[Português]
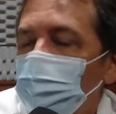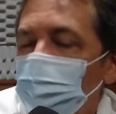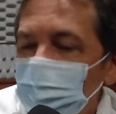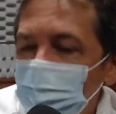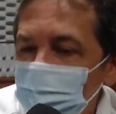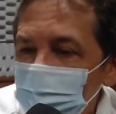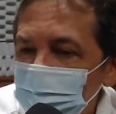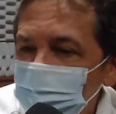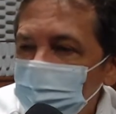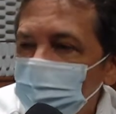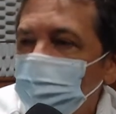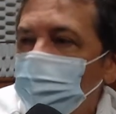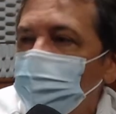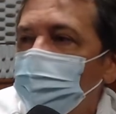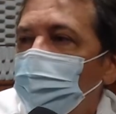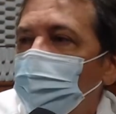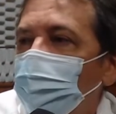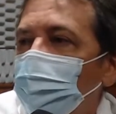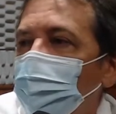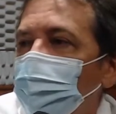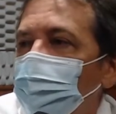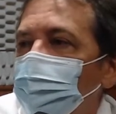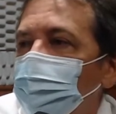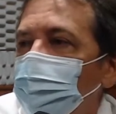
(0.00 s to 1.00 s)

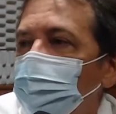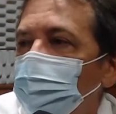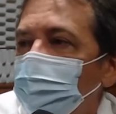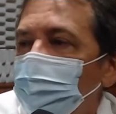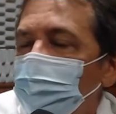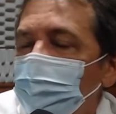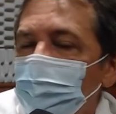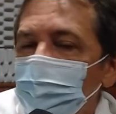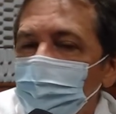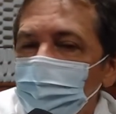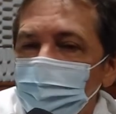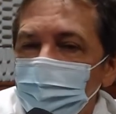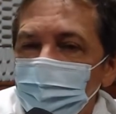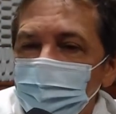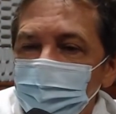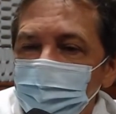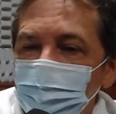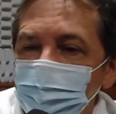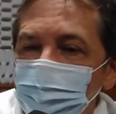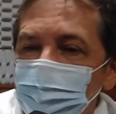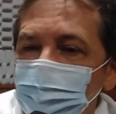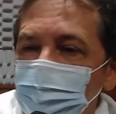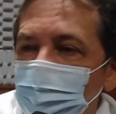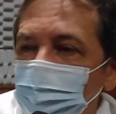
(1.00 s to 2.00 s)
reavaliados, ele
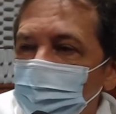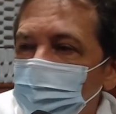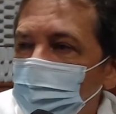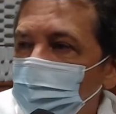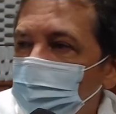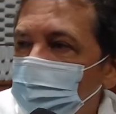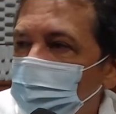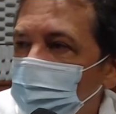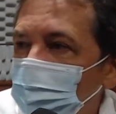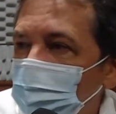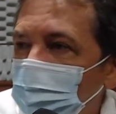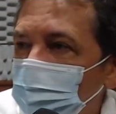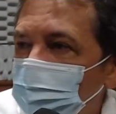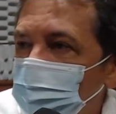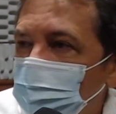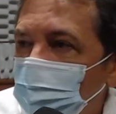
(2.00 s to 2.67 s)
tem que ser aprovado